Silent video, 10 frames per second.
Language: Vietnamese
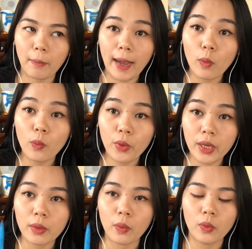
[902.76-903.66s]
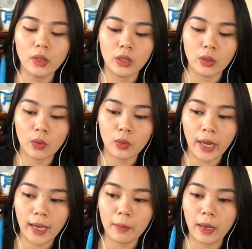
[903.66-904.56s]
máu huyết của người cô
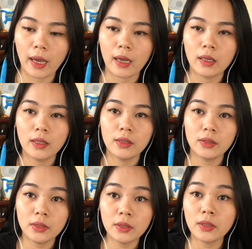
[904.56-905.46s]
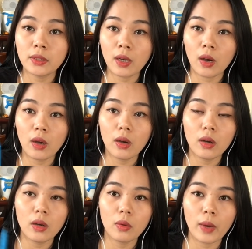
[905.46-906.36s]
gái mà chưa
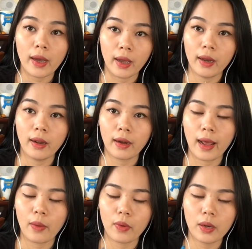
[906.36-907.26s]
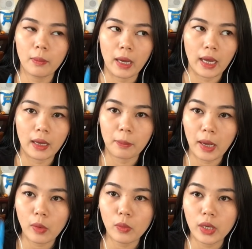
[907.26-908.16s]
có quan hệ lần nào đó mà
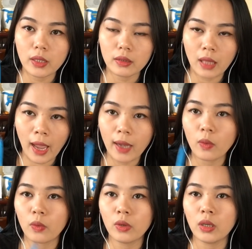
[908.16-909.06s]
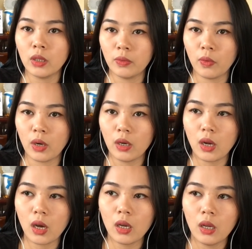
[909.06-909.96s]
máu huyết tháng của người phụ nữ
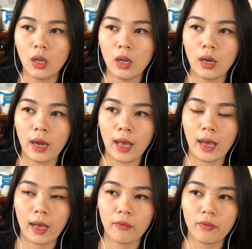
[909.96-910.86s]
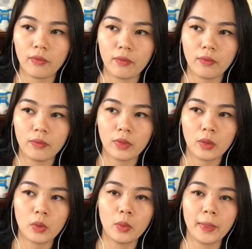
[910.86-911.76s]
đó là
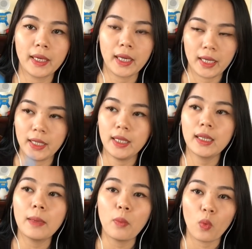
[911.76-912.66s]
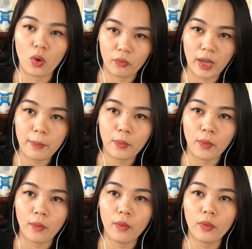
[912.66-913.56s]
theo kiểu bằng kỵ với cái bùa phép
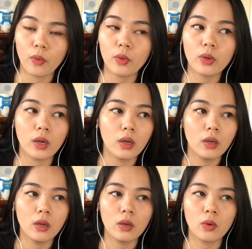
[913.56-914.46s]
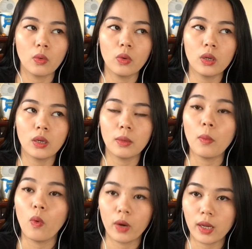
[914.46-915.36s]
của của của
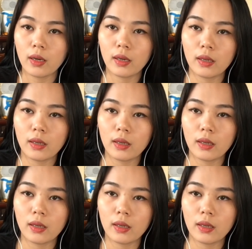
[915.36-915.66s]
bùa đó,